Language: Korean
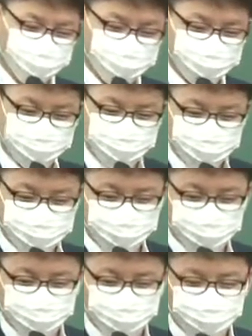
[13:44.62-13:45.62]
말씀드렸을
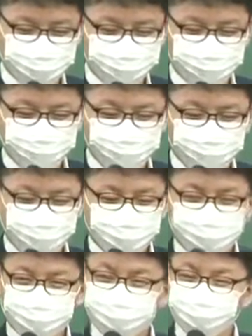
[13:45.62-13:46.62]
건데
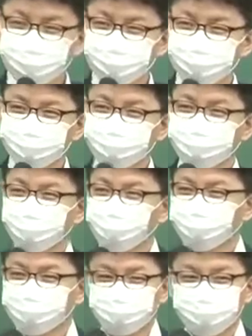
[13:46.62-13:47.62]
그때
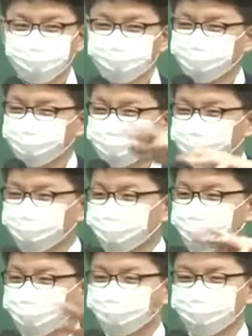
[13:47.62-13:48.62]
그 신림동 그
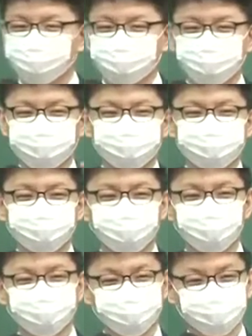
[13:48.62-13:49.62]
대학동 신림구동
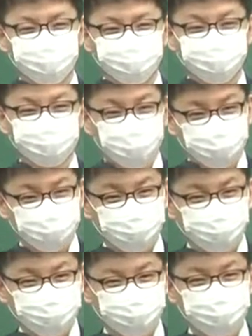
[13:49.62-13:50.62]
한동에 동네
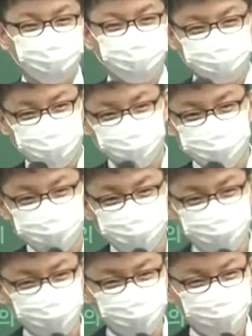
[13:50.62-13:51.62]
하나에 PC방 150개
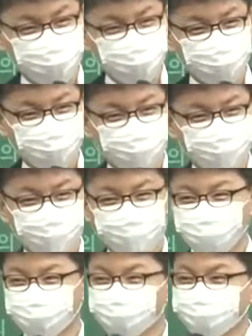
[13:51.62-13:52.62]
있었대.
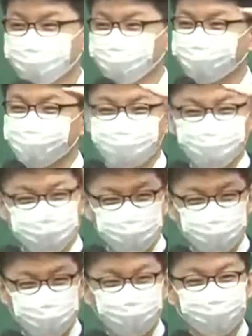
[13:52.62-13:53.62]
같은 층에 PC방이
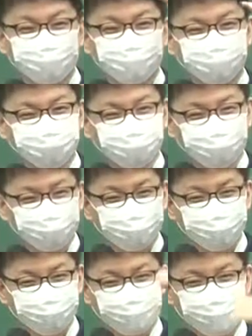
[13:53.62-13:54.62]
있어. 다른 PC방.
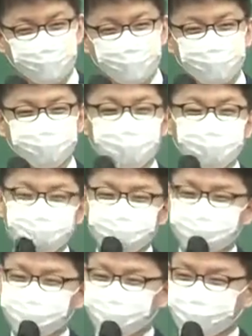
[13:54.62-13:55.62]

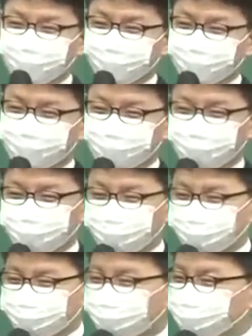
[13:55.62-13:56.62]
그만큼
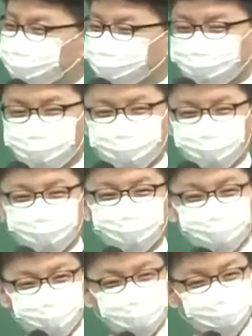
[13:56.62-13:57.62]
수험생들이
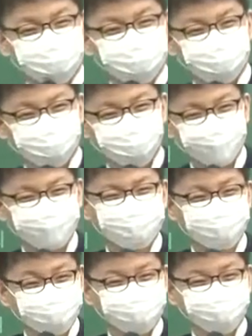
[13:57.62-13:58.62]
도덕적이가
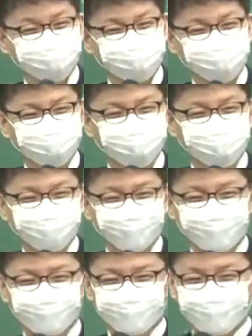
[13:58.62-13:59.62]
그게 다르죠. 그게.
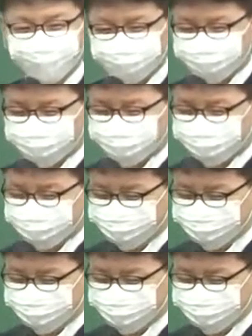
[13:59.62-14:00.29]
그죠?